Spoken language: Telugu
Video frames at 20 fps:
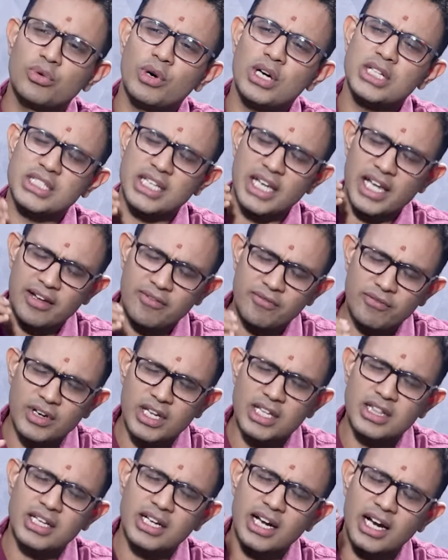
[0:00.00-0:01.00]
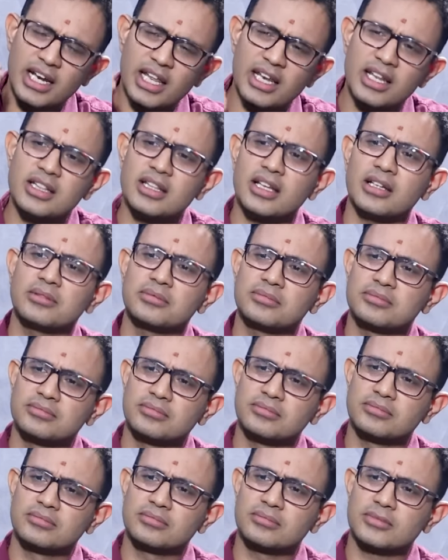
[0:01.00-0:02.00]
టువర్డ్స్ ఎవ్రీథింగ్ అండ్ ఎనీథింగ్
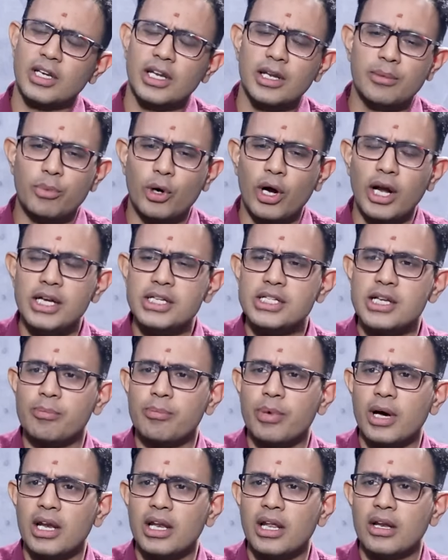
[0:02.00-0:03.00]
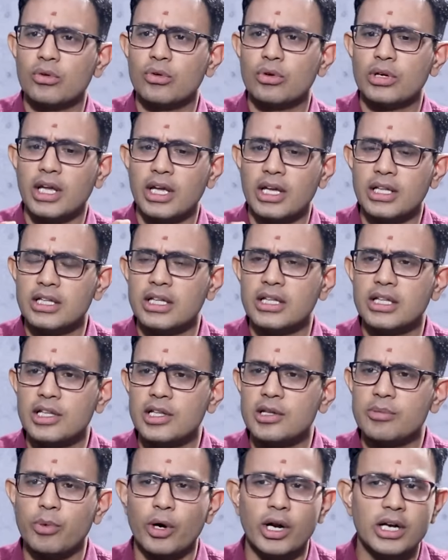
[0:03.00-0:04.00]
నీ పాయింట్ చెప్పాలి అనుకుంటే ఇది
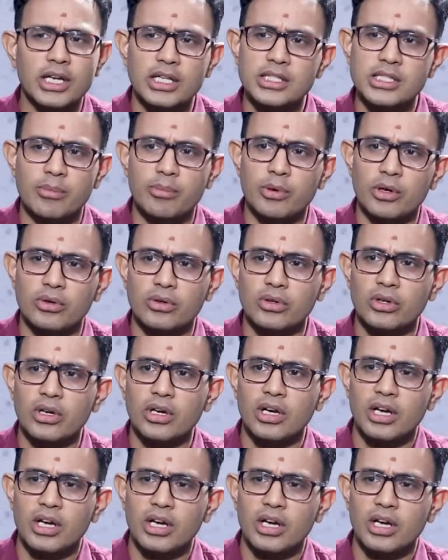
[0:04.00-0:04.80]
ఇది పాయింట్ అని చెప్పరు